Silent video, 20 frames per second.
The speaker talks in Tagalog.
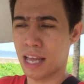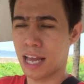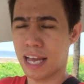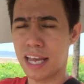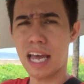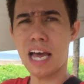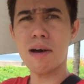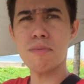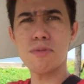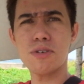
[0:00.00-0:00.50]

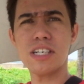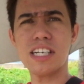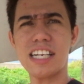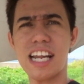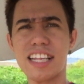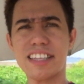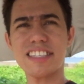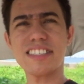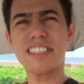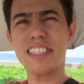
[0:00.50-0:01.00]
hayaan muna
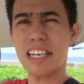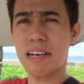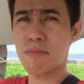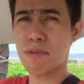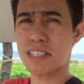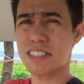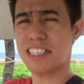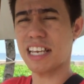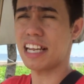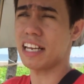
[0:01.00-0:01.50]
natin sila
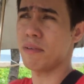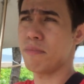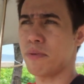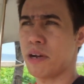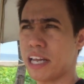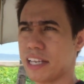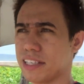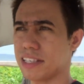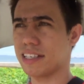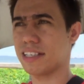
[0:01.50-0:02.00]

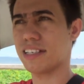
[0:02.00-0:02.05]
mag-celebrate